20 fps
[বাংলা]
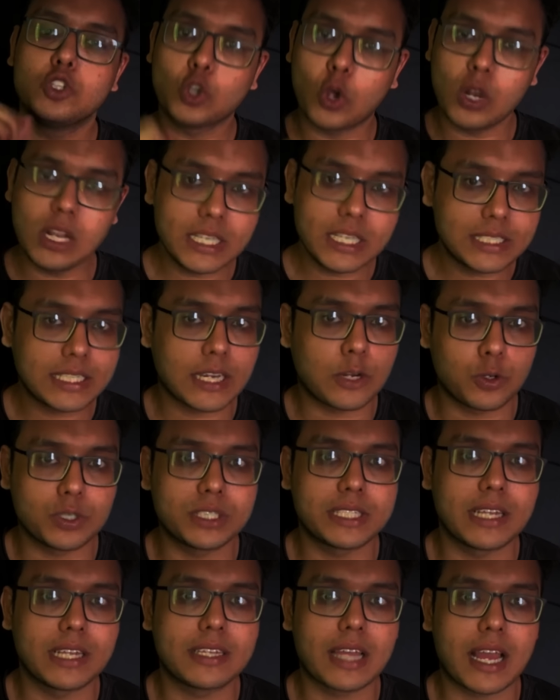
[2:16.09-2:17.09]
চল্লিশটা
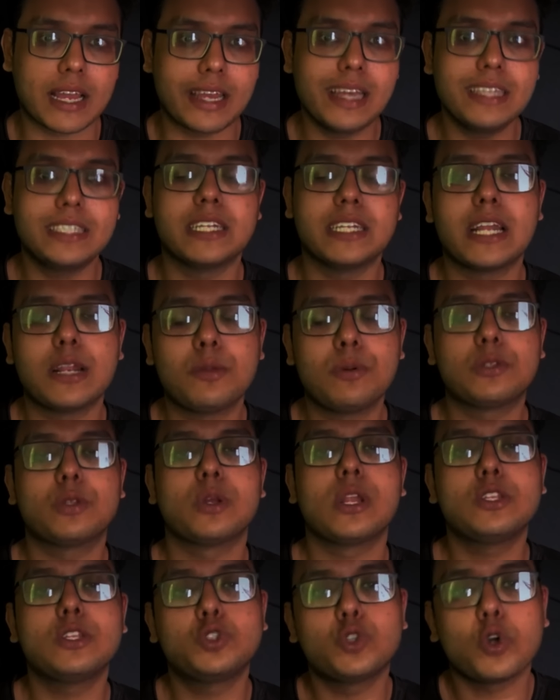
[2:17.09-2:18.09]
কোশ্চেন থাকে যেটার
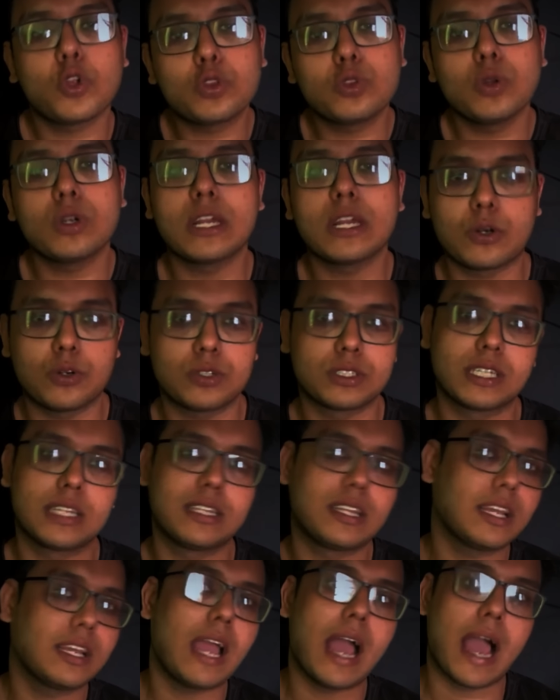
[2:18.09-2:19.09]
ভিতরে চোদ্দটা
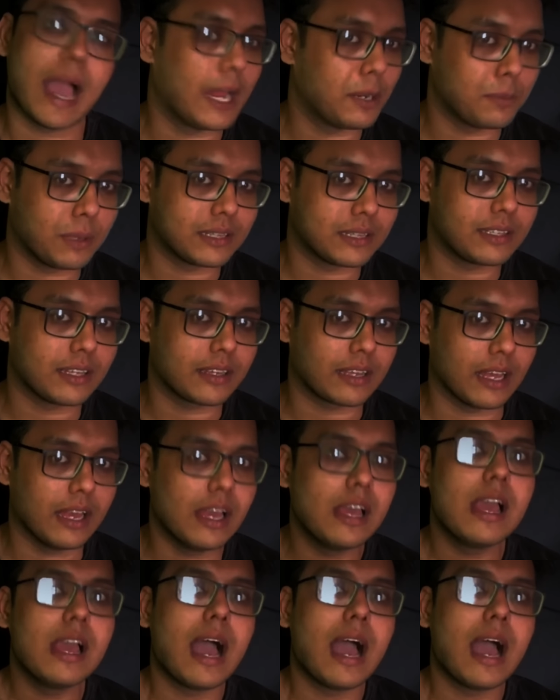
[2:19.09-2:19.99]
কোশ্চেন থাকে হায়ার ম্যাথ থেকে